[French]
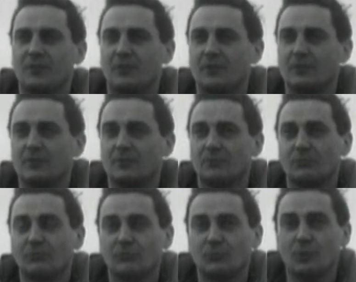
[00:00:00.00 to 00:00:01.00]
Euh,
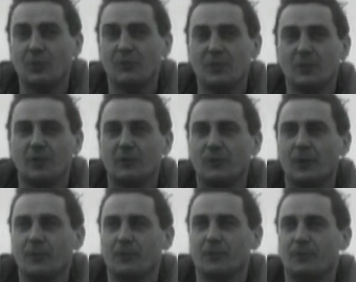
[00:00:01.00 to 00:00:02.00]
c'est difficile de vous
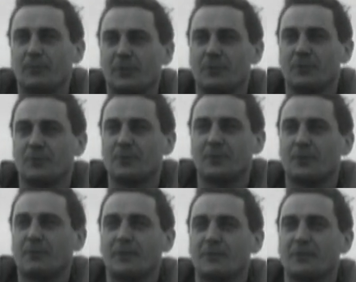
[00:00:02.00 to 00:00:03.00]
répondre parce qu'on ne se
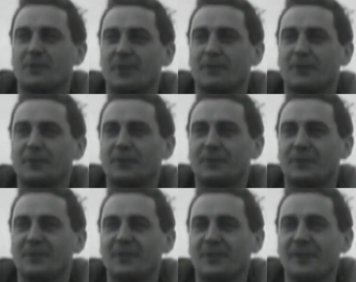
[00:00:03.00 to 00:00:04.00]
rend pas forcément compte